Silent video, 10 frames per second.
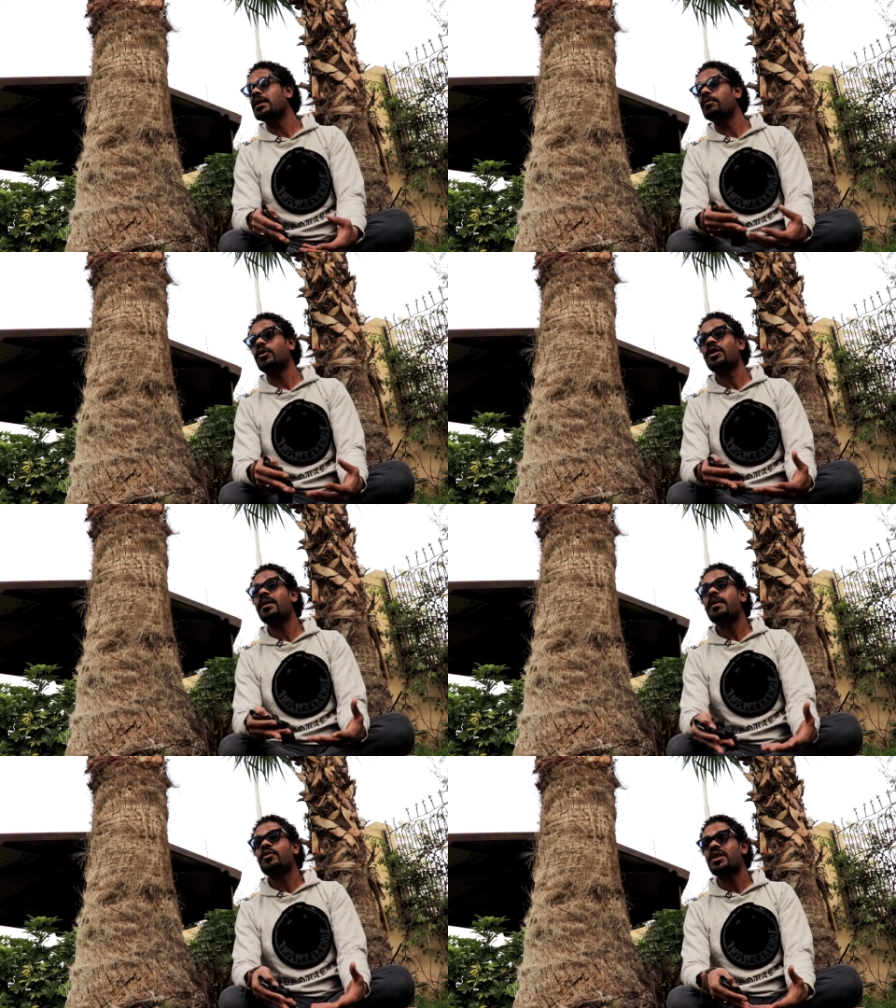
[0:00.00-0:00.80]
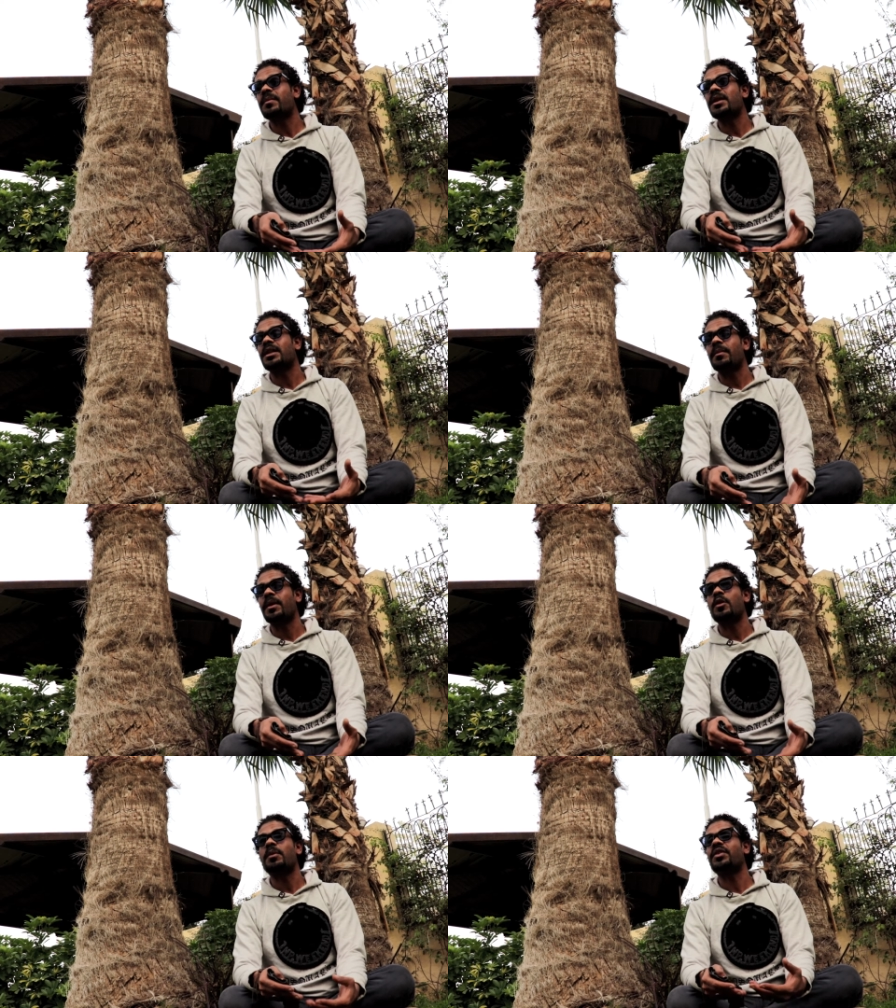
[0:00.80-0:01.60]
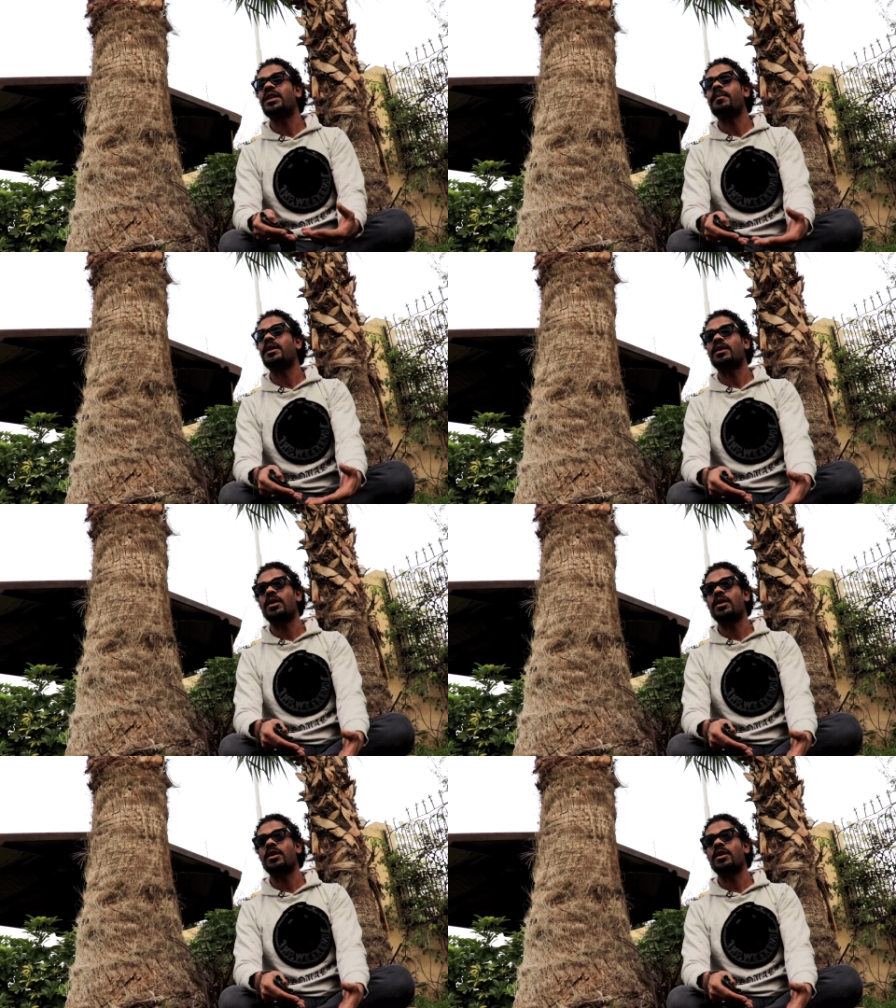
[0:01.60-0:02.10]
ان الموضوع ده يبقى مستمر دايما ويبقى في دايما